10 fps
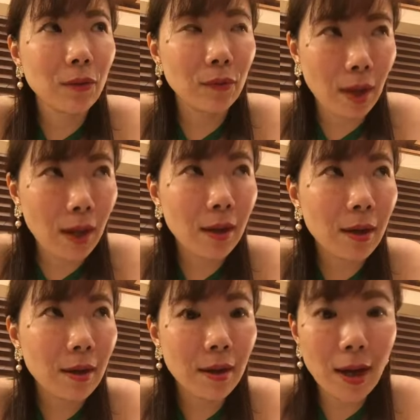よね
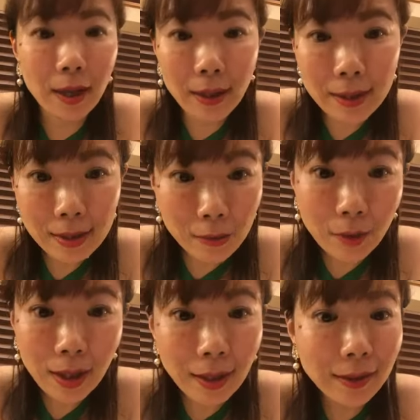話そん
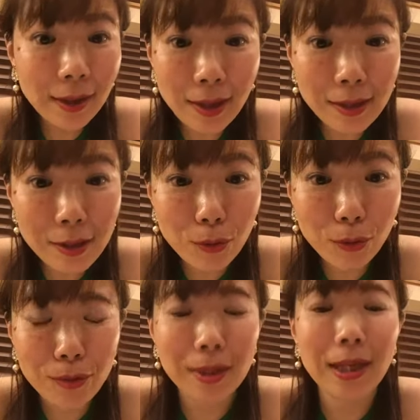な簡単に話せるこ
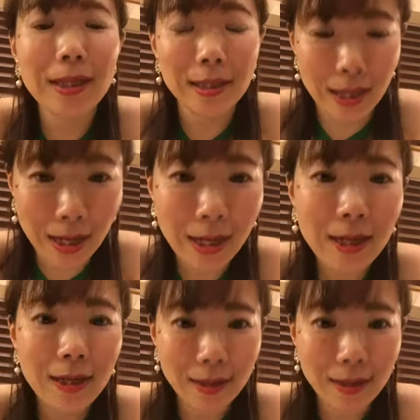とじゃないじゃない